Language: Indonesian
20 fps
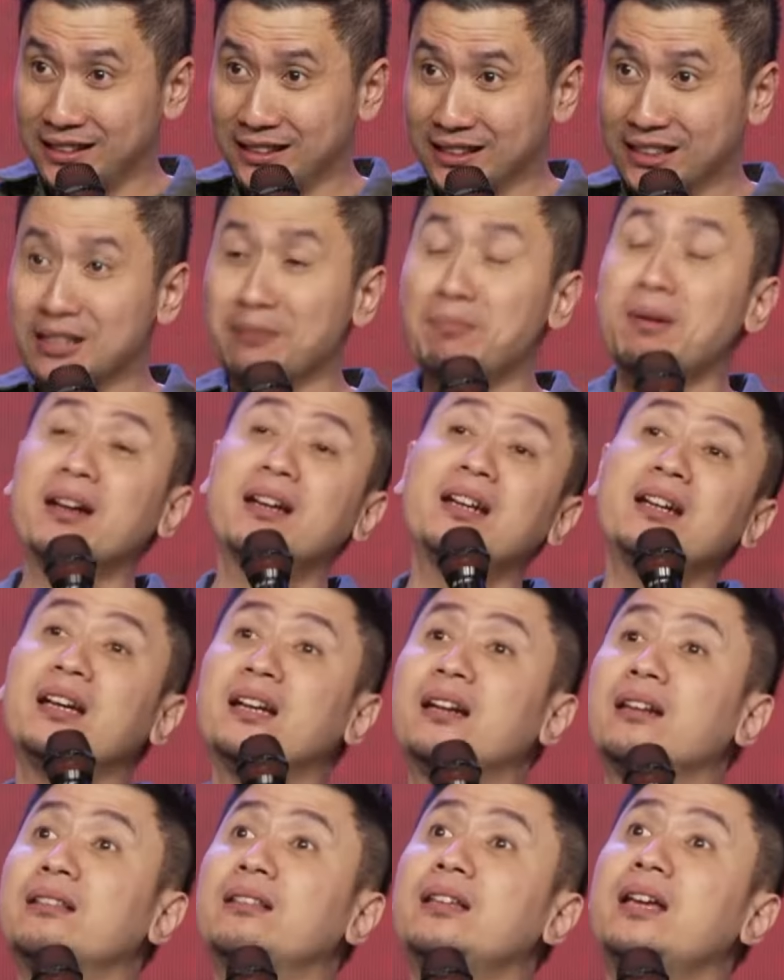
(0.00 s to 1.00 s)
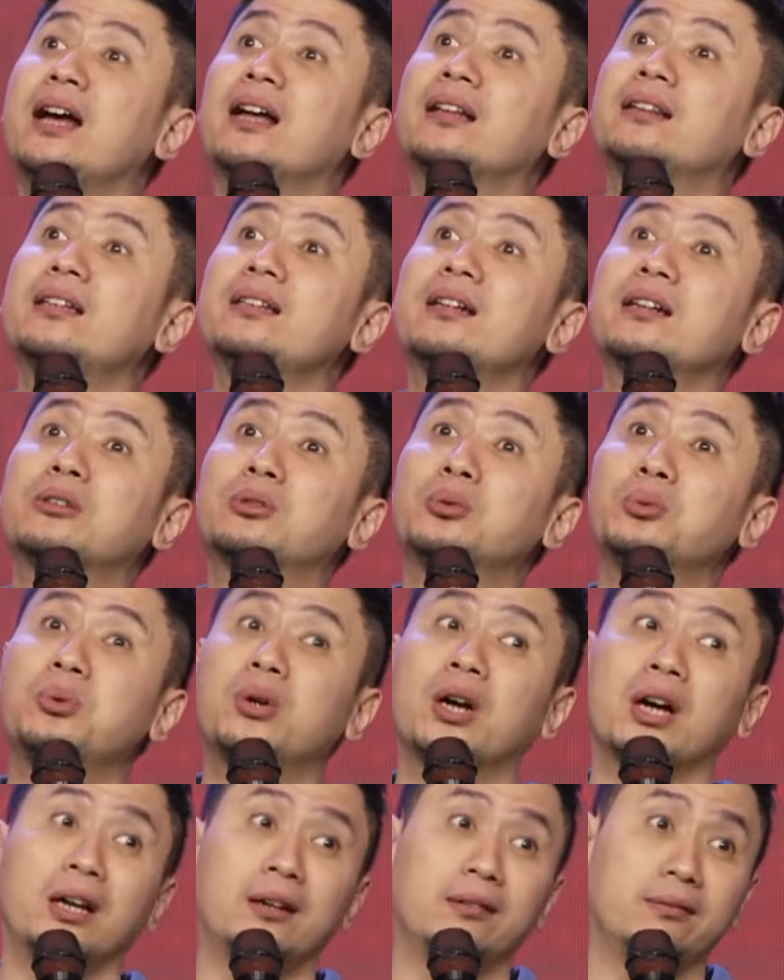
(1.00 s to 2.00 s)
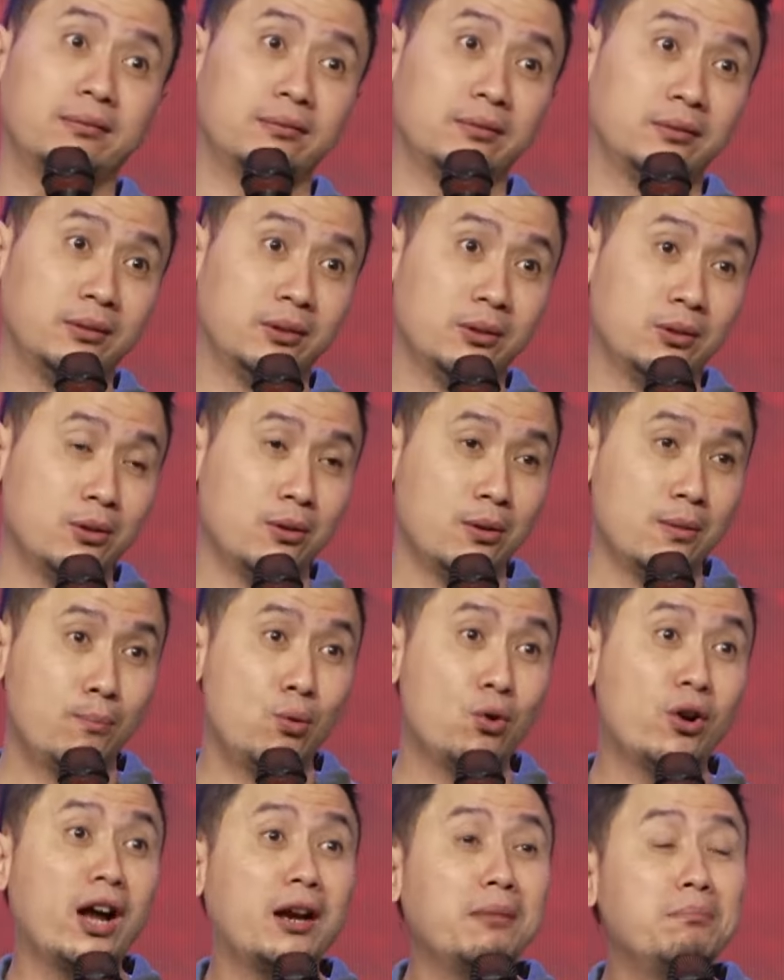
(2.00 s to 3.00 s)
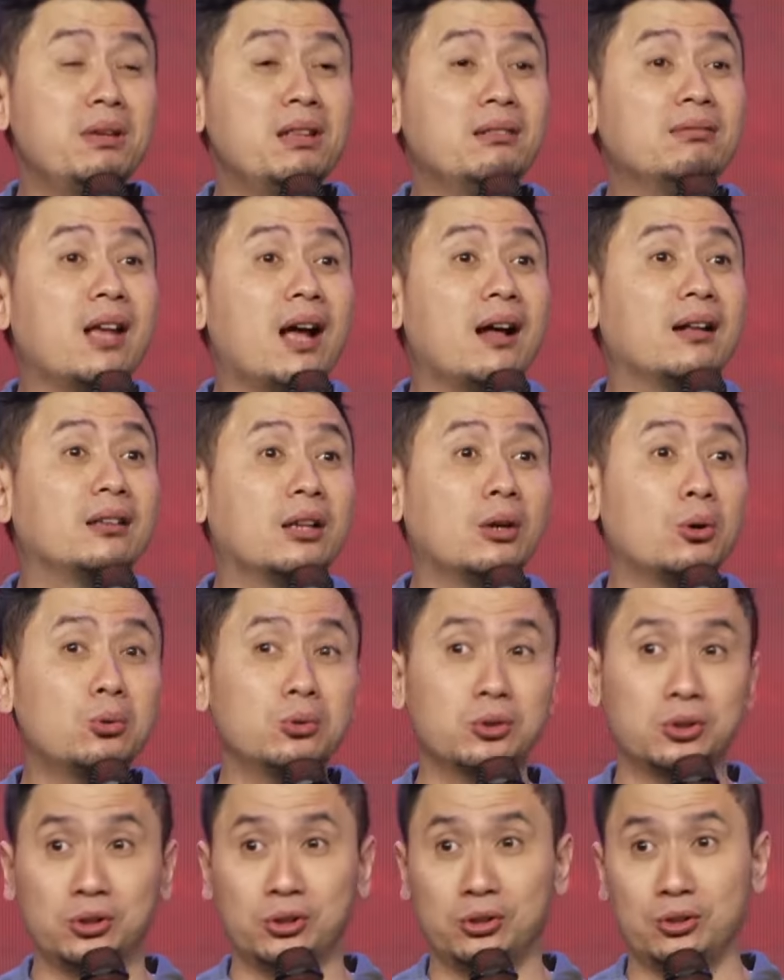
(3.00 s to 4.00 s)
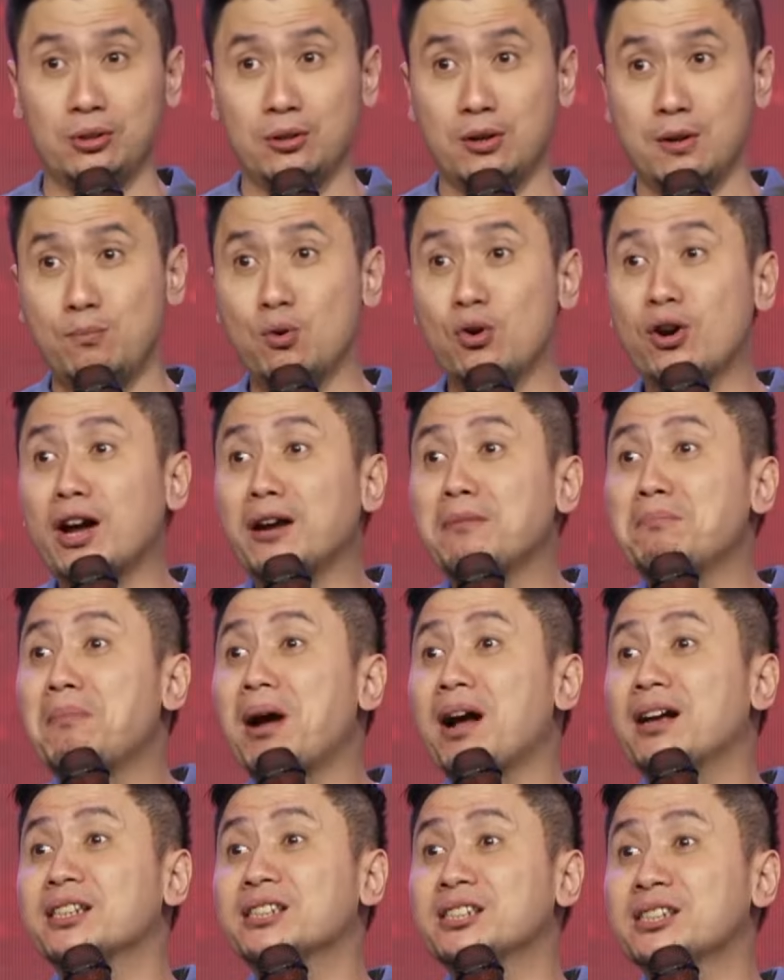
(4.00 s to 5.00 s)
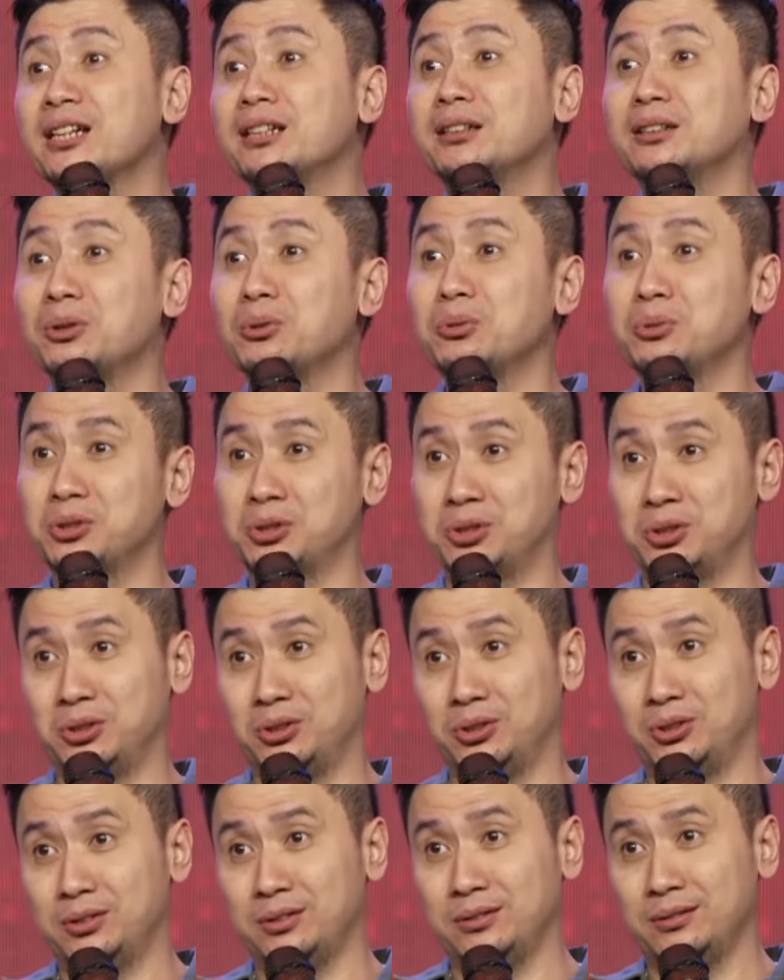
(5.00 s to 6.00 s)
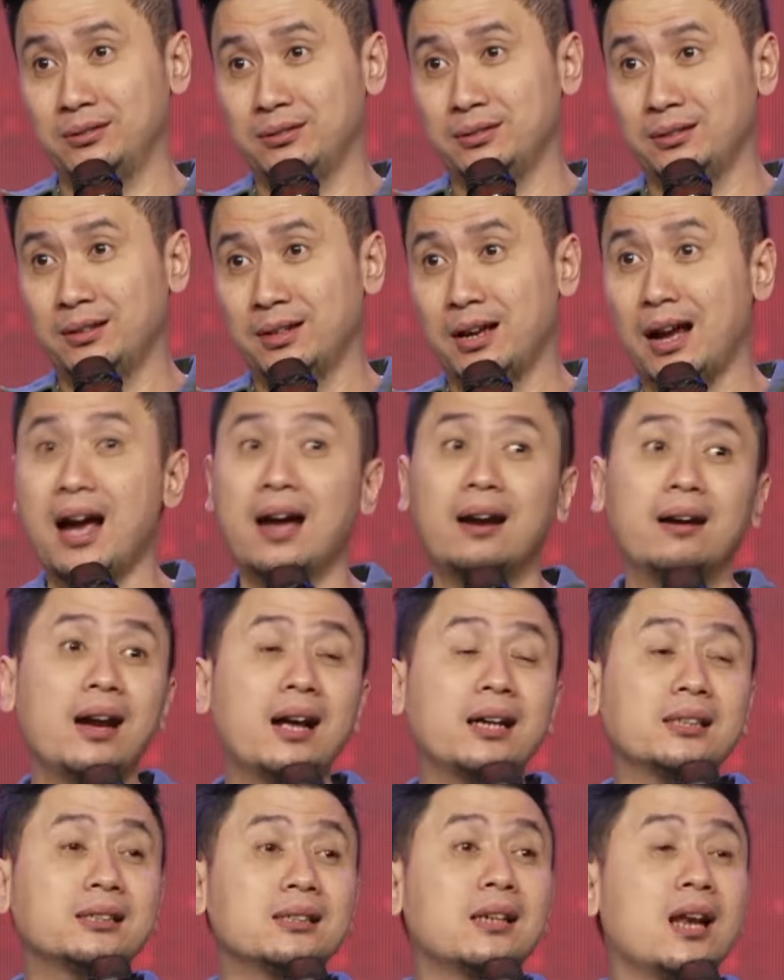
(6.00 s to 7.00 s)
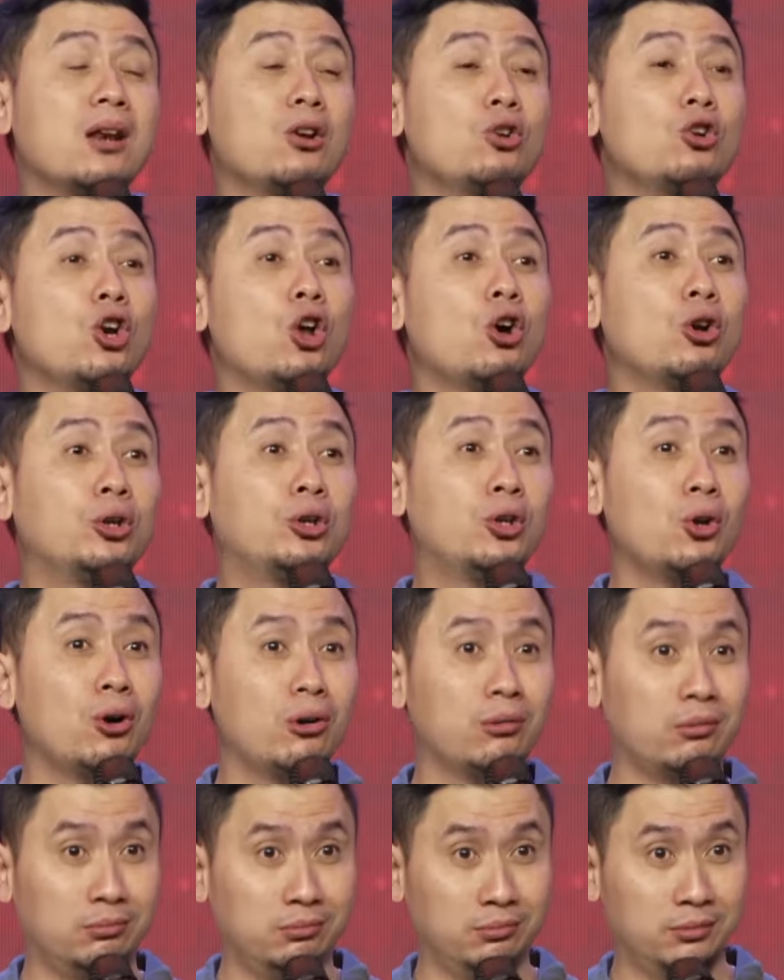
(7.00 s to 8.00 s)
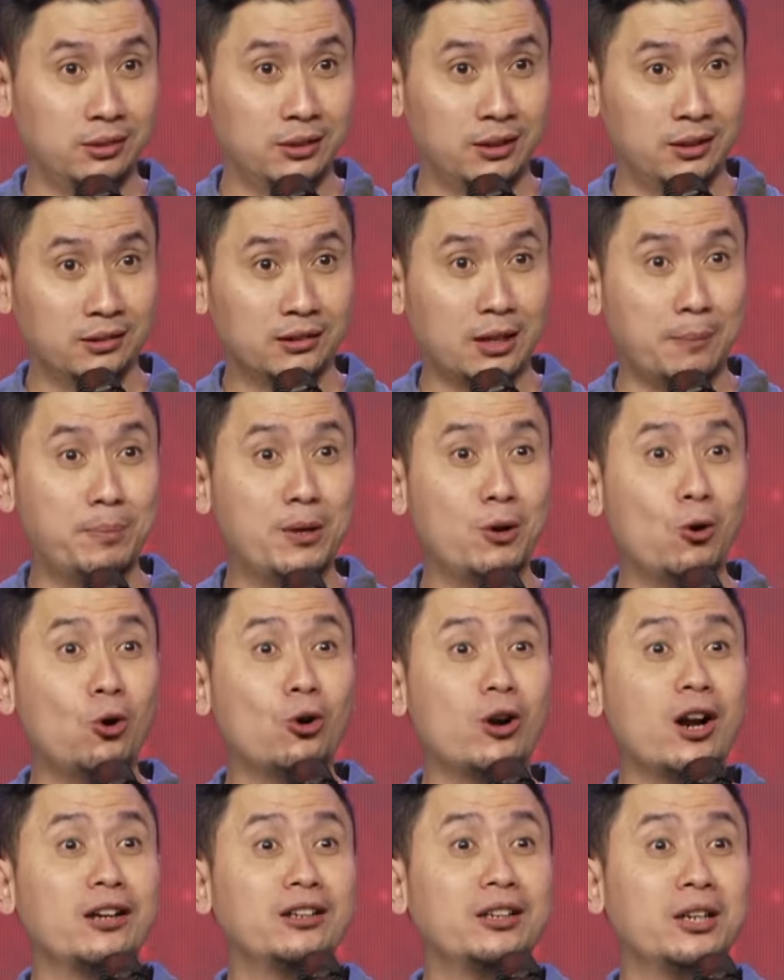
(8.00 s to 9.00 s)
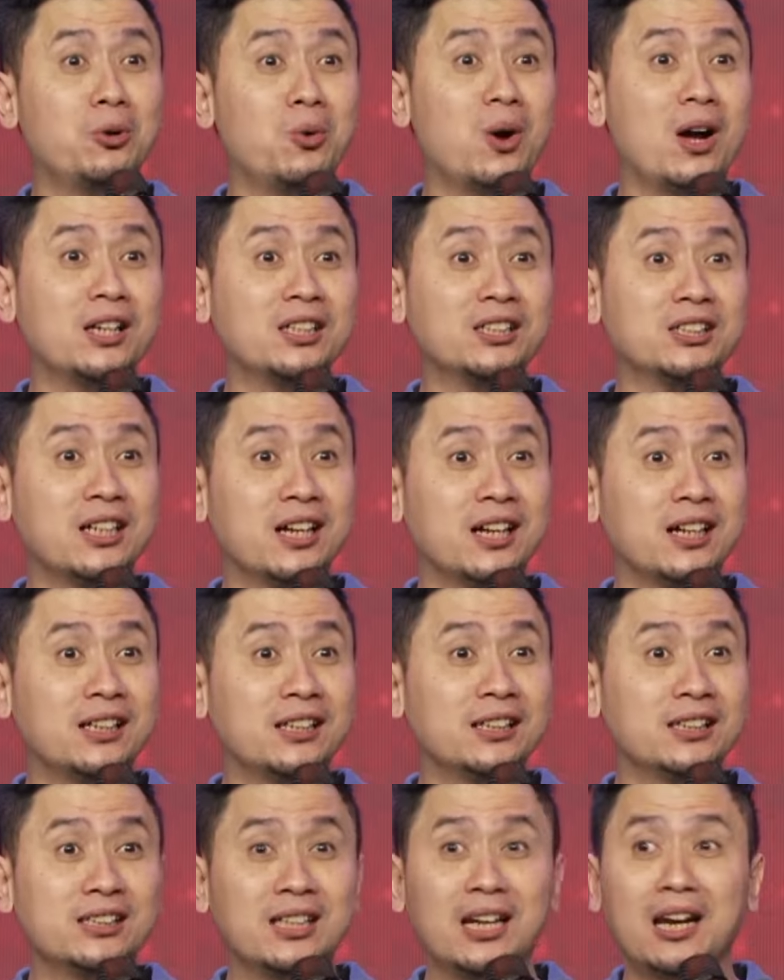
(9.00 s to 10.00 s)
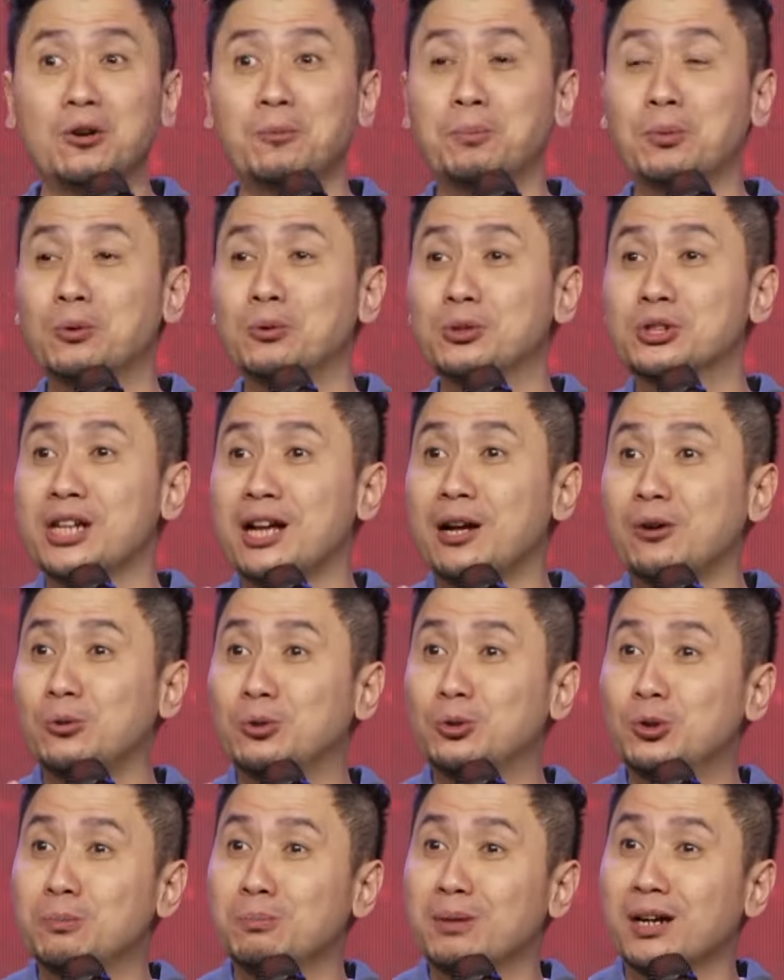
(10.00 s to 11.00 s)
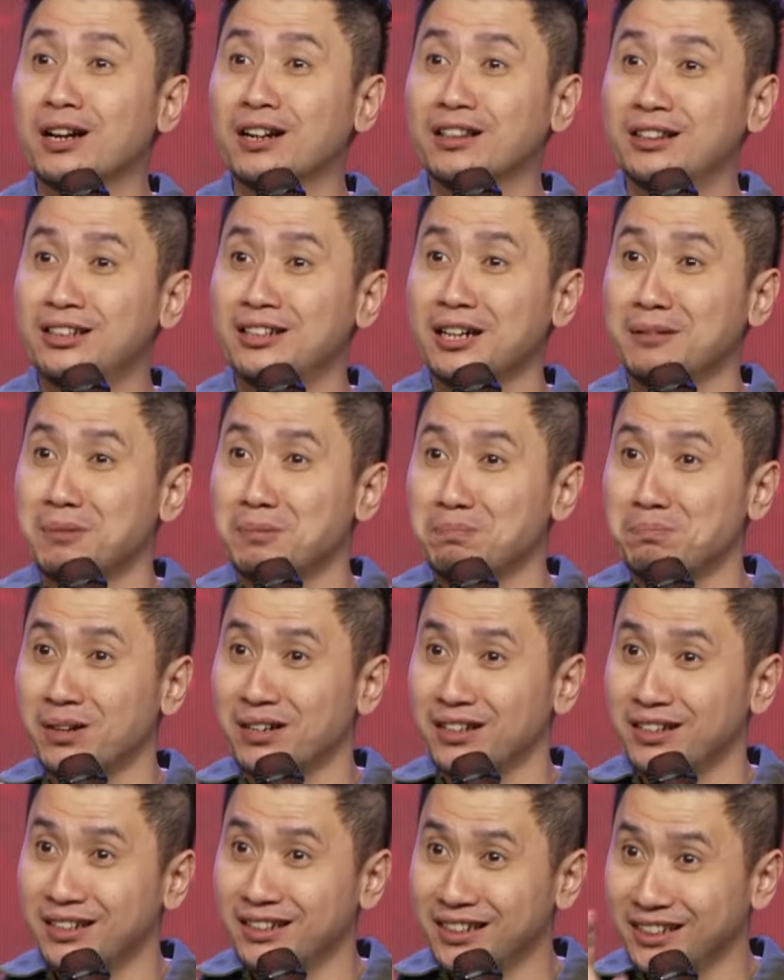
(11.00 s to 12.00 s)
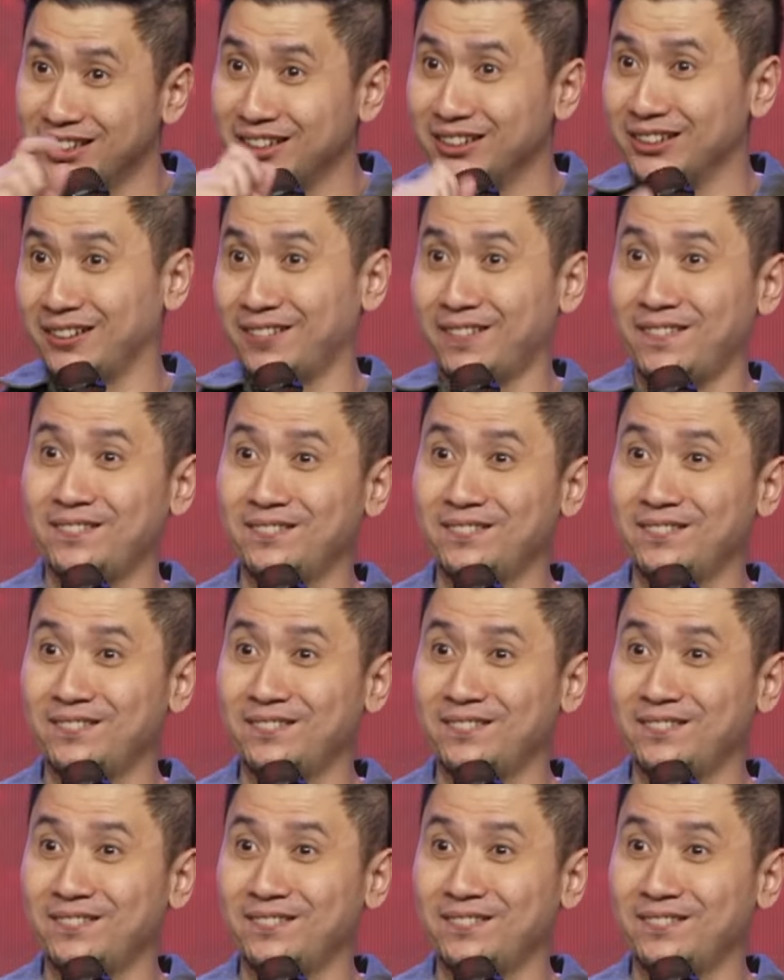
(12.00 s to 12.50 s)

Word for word: semakin ngerti hatinya Tuhan bukan minta terus bukan maksa terus anak selalu nodong tapi orang dewasa selalu berusaha untuk mengerti dan memberi itulah